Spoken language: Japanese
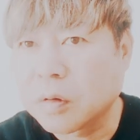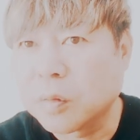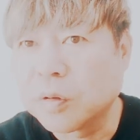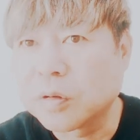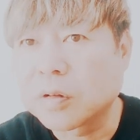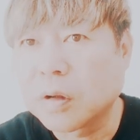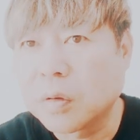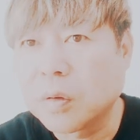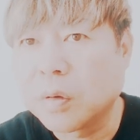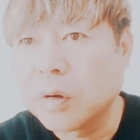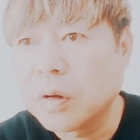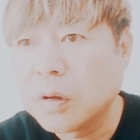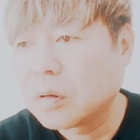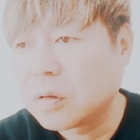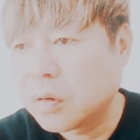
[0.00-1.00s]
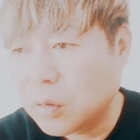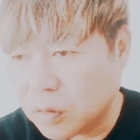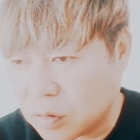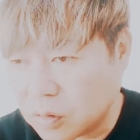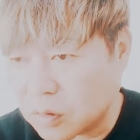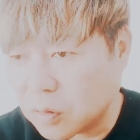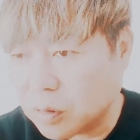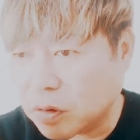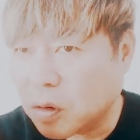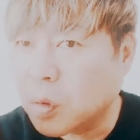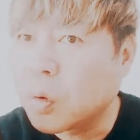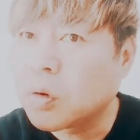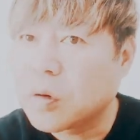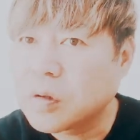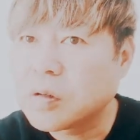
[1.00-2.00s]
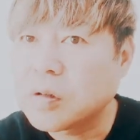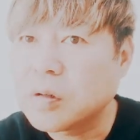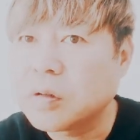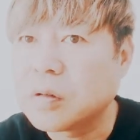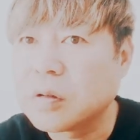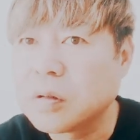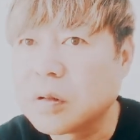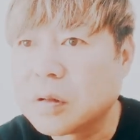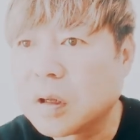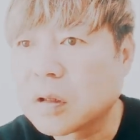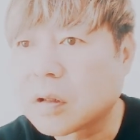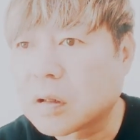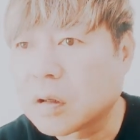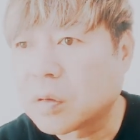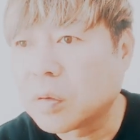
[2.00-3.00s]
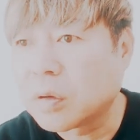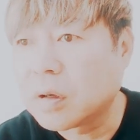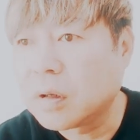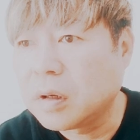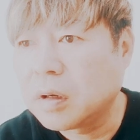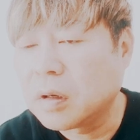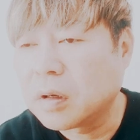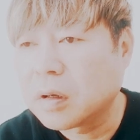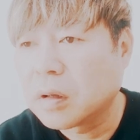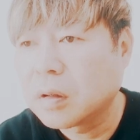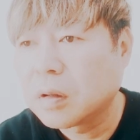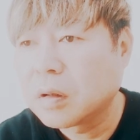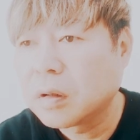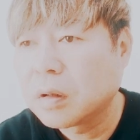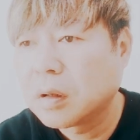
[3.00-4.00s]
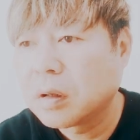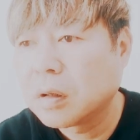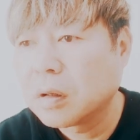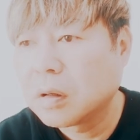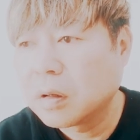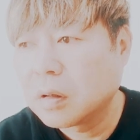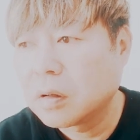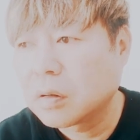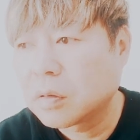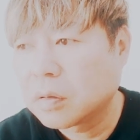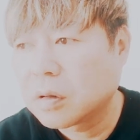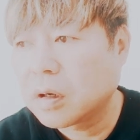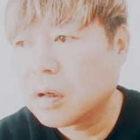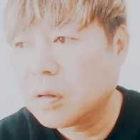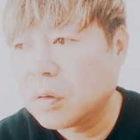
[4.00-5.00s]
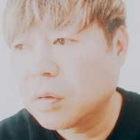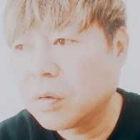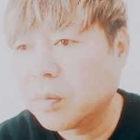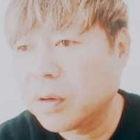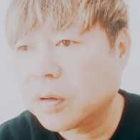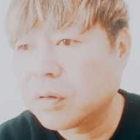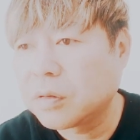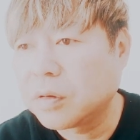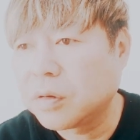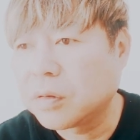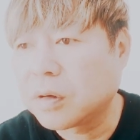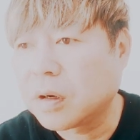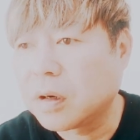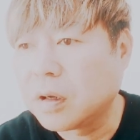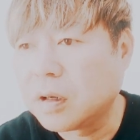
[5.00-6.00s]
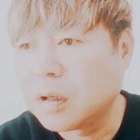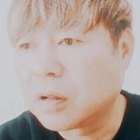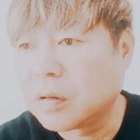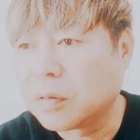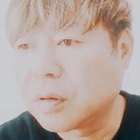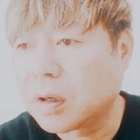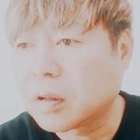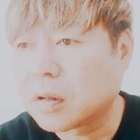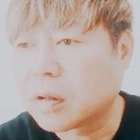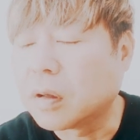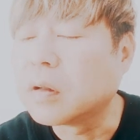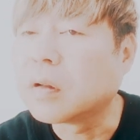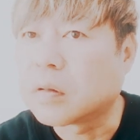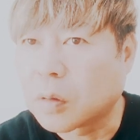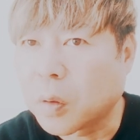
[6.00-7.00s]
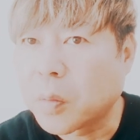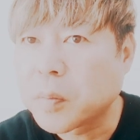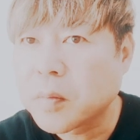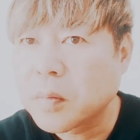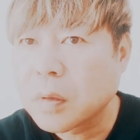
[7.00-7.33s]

たと思うんですけど、その人が60になった時に、えー、大動脈瘤解離ってなったんですよ。